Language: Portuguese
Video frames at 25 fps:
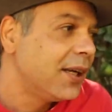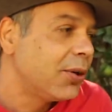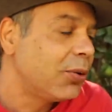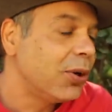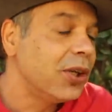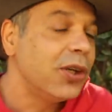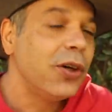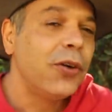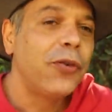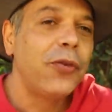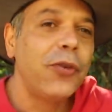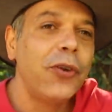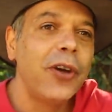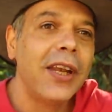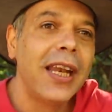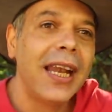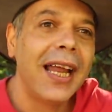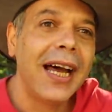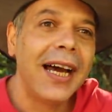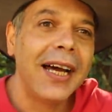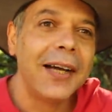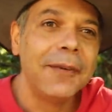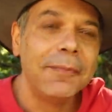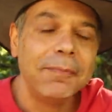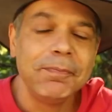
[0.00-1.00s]
Quando eu fui
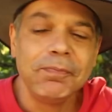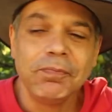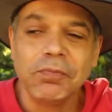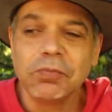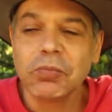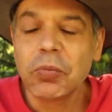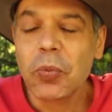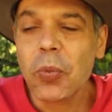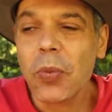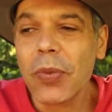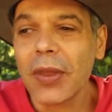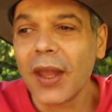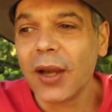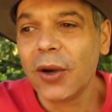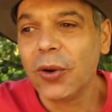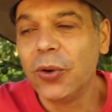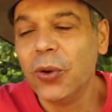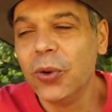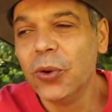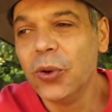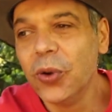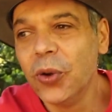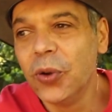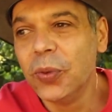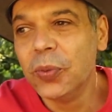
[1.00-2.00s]
lá
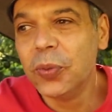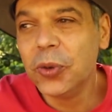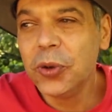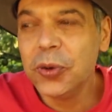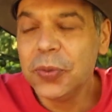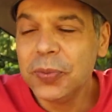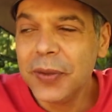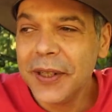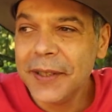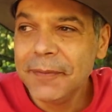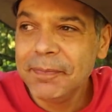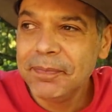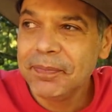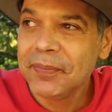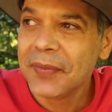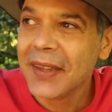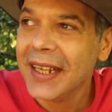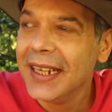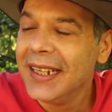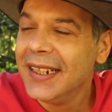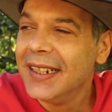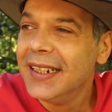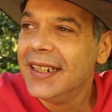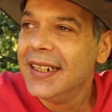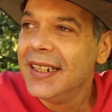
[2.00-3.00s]
com o Lumumba,
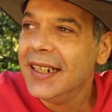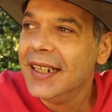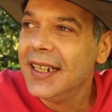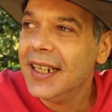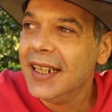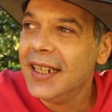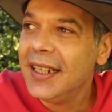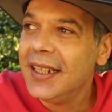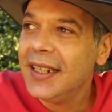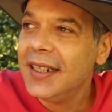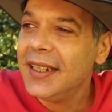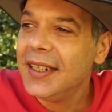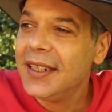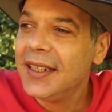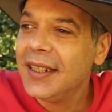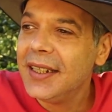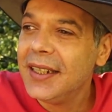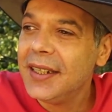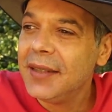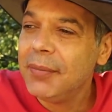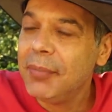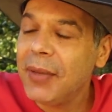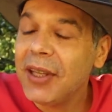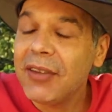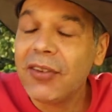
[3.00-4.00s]

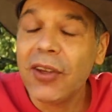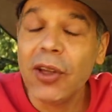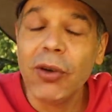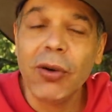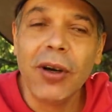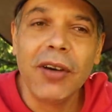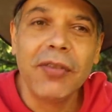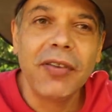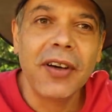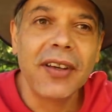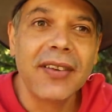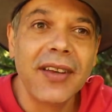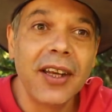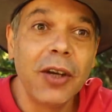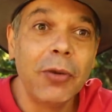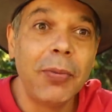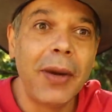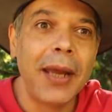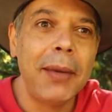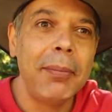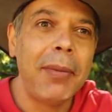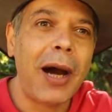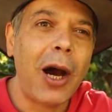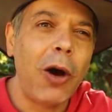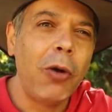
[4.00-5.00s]
ele me ensinou a fazer
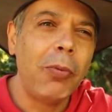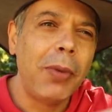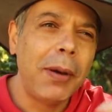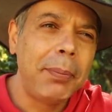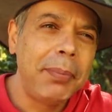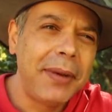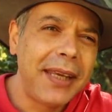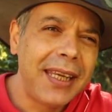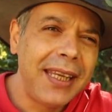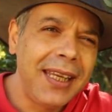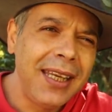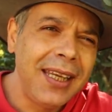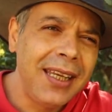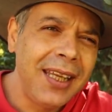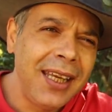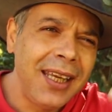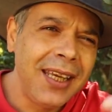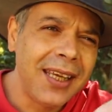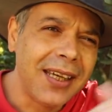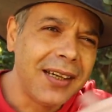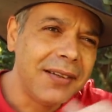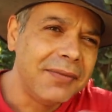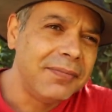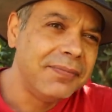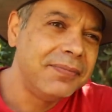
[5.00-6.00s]
uma embaúba
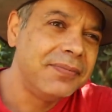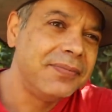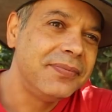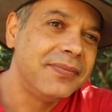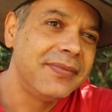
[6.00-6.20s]
pequenininha.